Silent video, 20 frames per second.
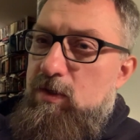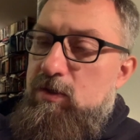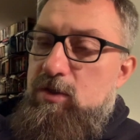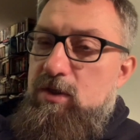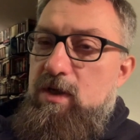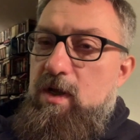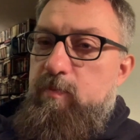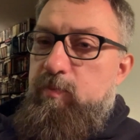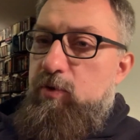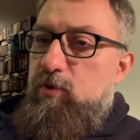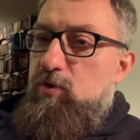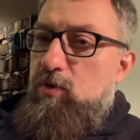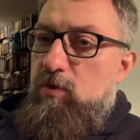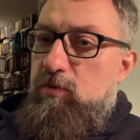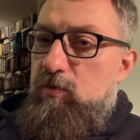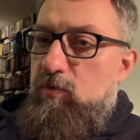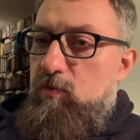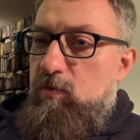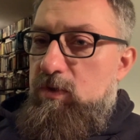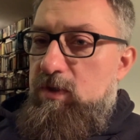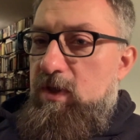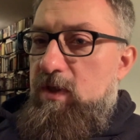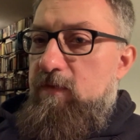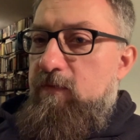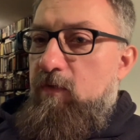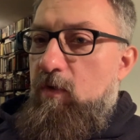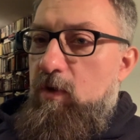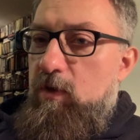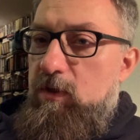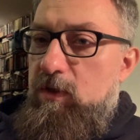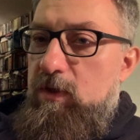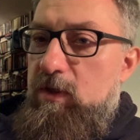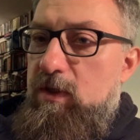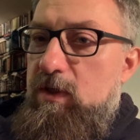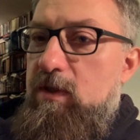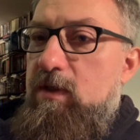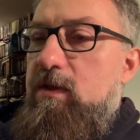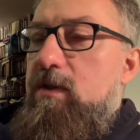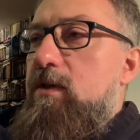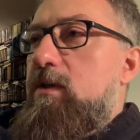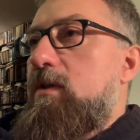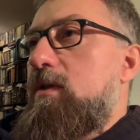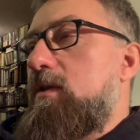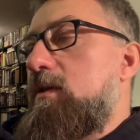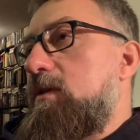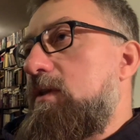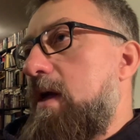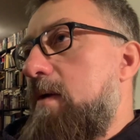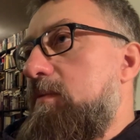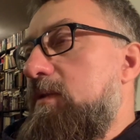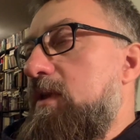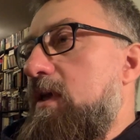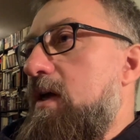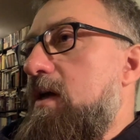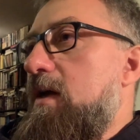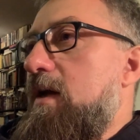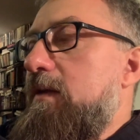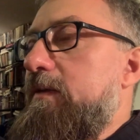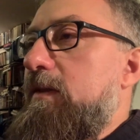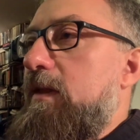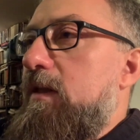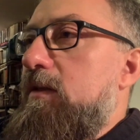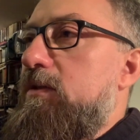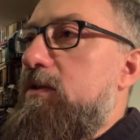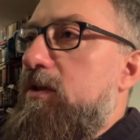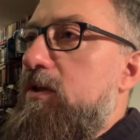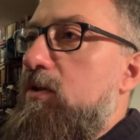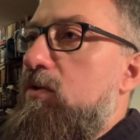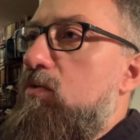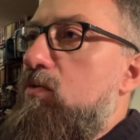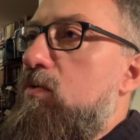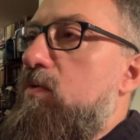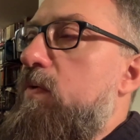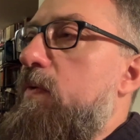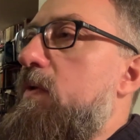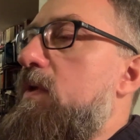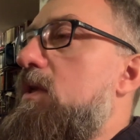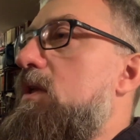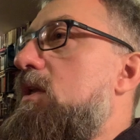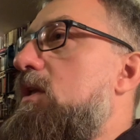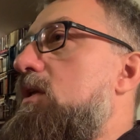czy na początku tej wojny tam na Atlantyku,